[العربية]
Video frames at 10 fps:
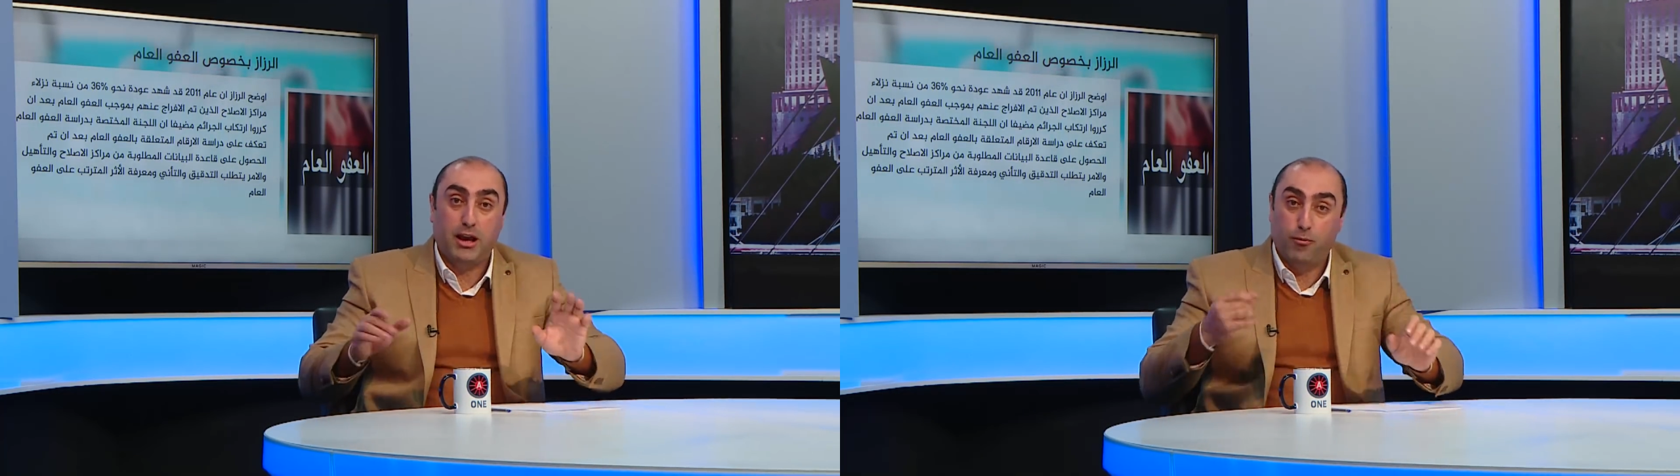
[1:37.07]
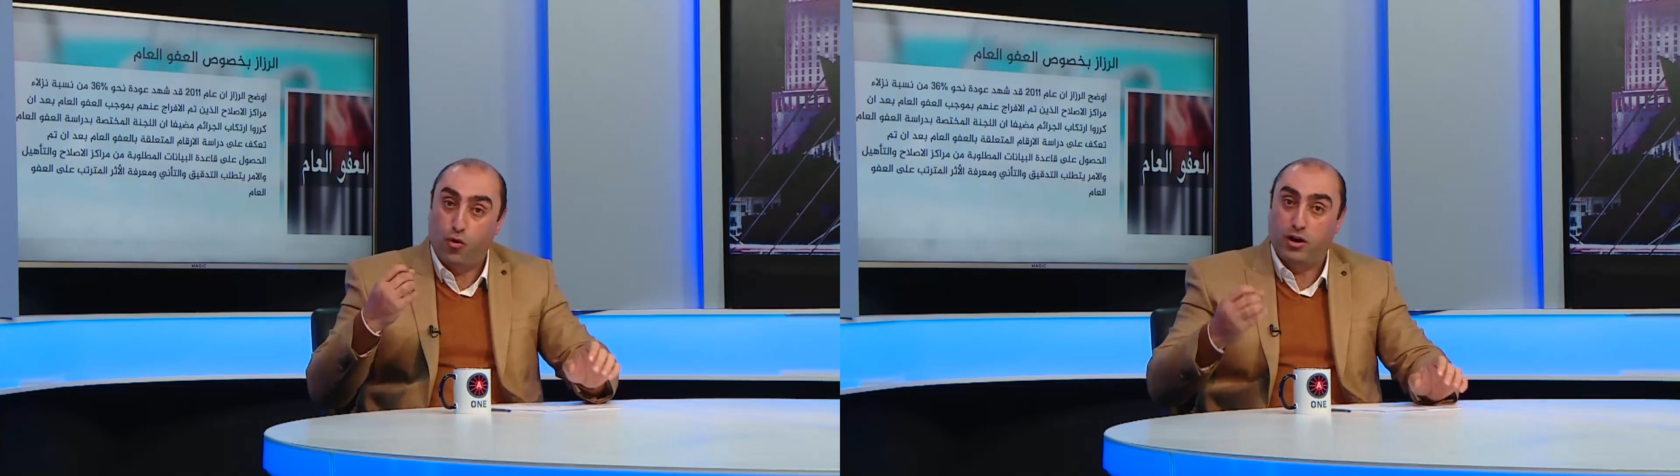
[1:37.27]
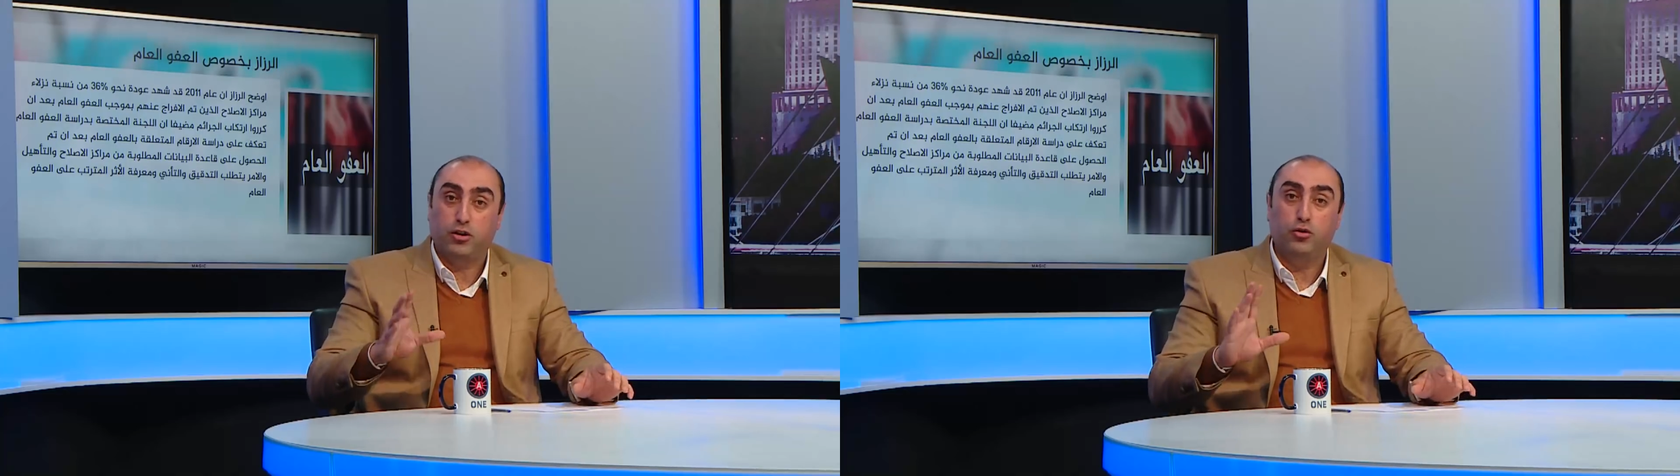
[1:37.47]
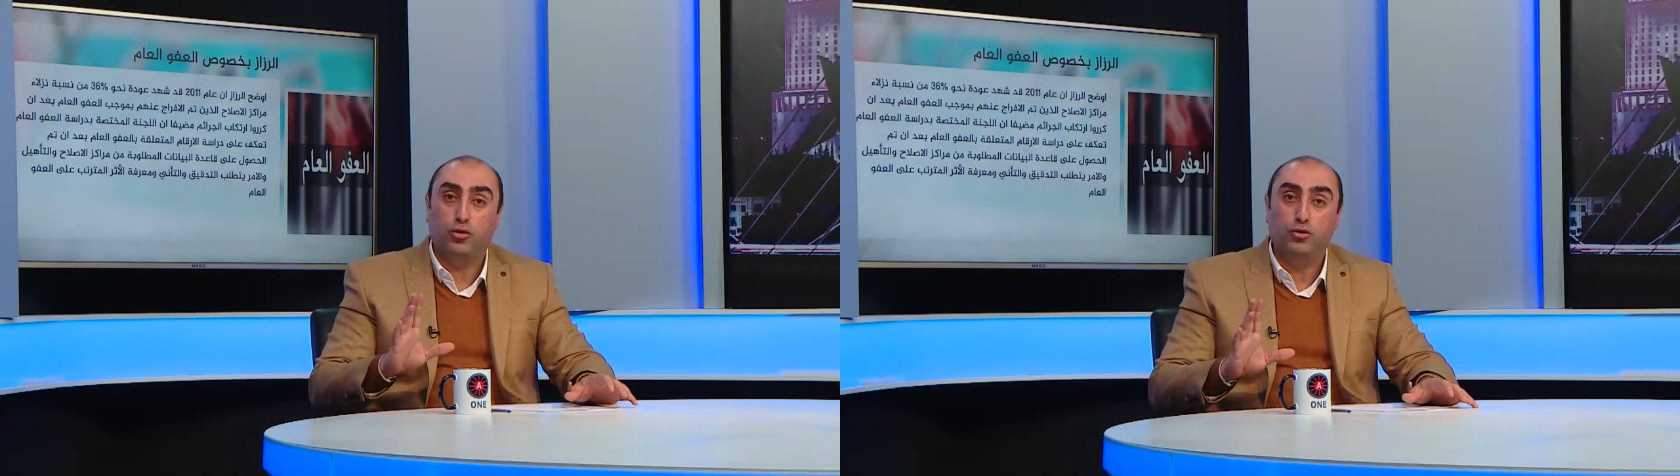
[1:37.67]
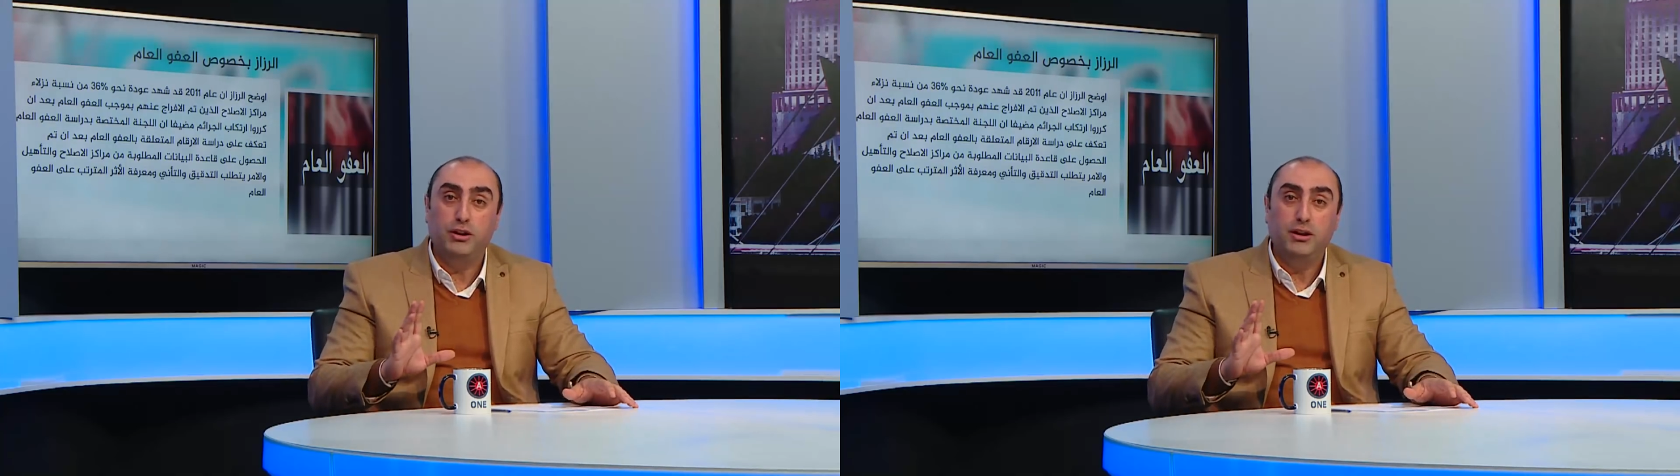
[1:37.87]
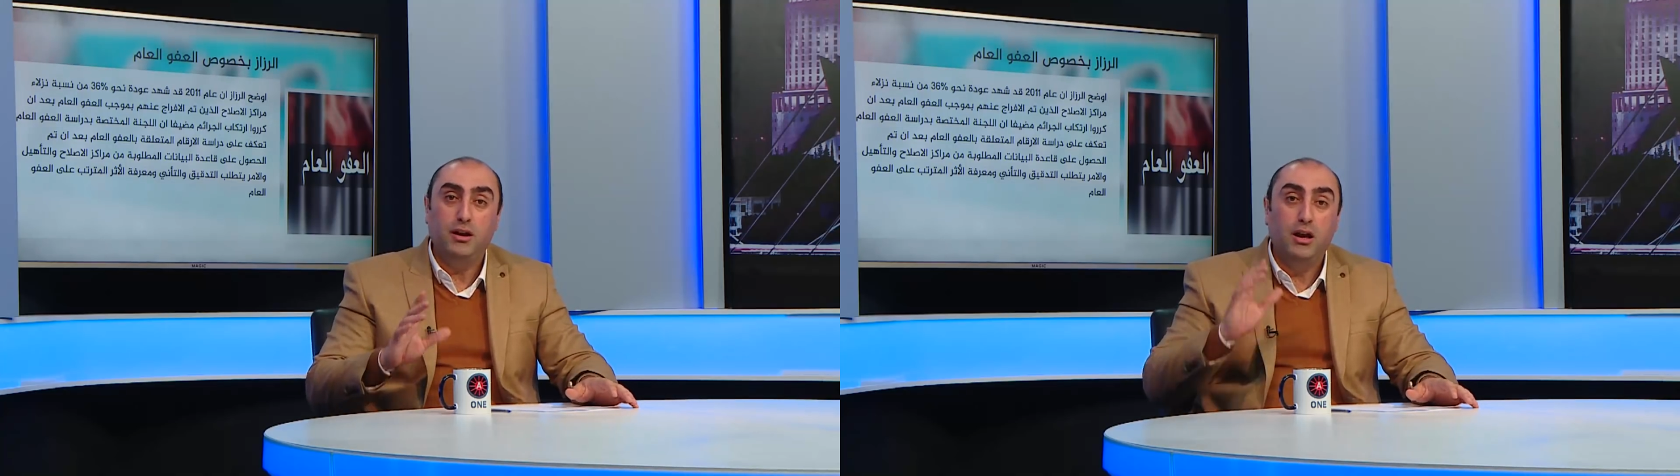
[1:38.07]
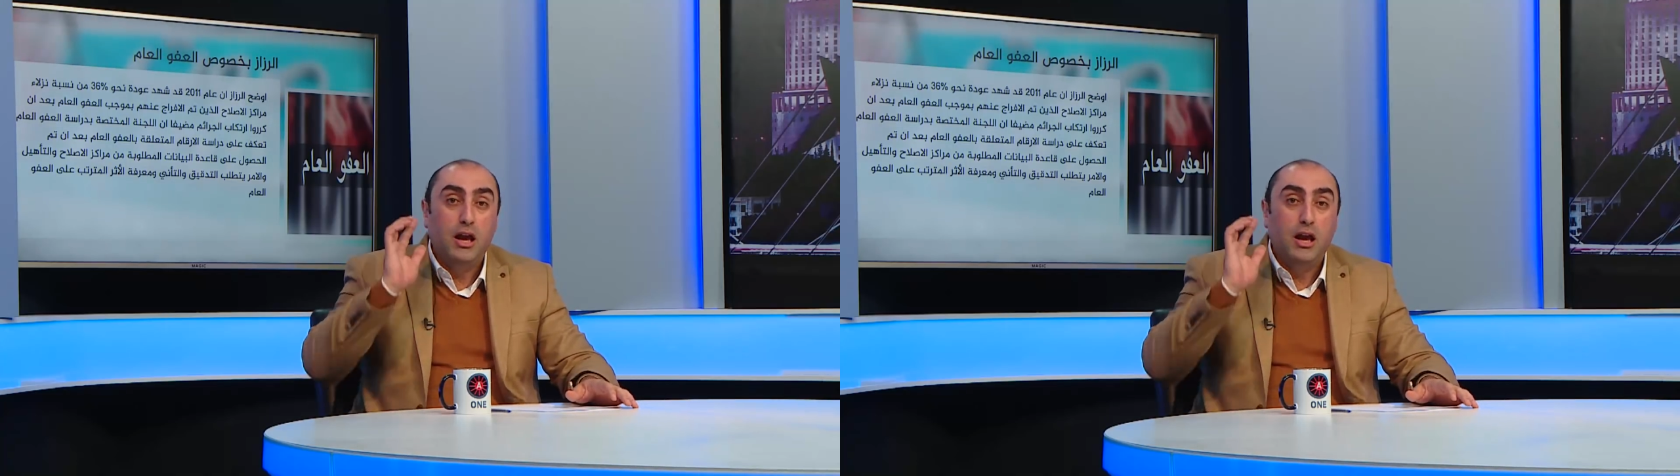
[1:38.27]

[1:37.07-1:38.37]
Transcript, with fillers: كمواطن اردني